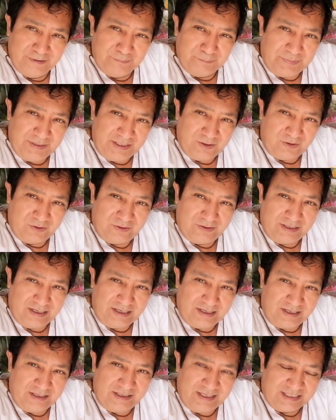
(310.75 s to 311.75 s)
Pero
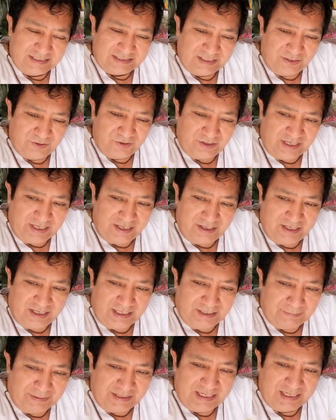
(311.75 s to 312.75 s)
la señora,
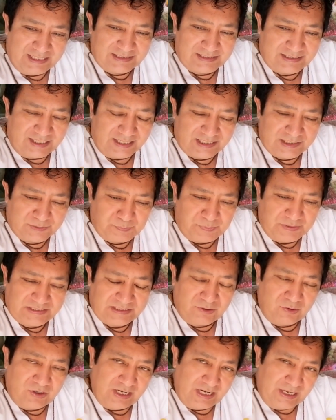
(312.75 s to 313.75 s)
le va a esta
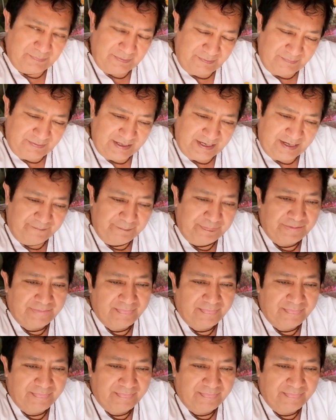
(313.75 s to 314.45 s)
respuesta, ojalá me vean